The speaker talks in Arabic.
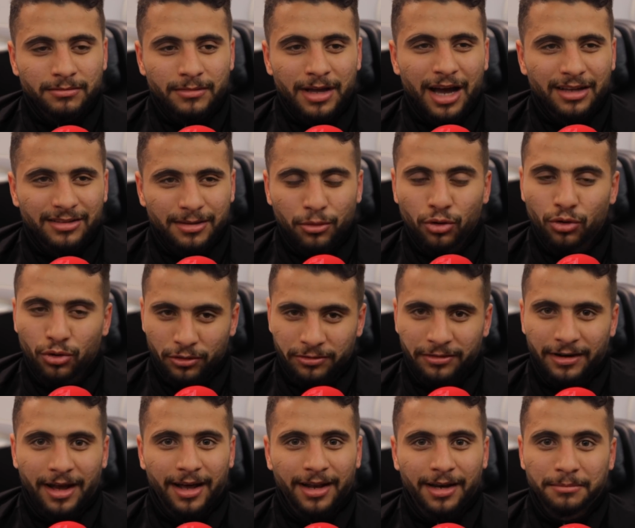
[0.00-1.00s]
اعظم جمهور في
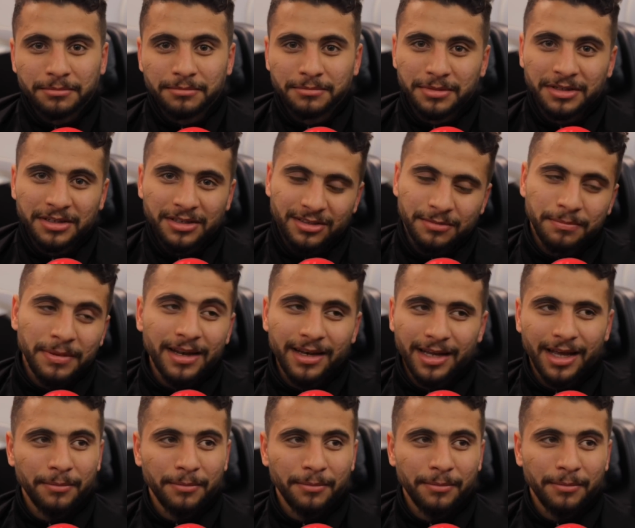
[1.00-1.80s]
العالم بالنسبه لي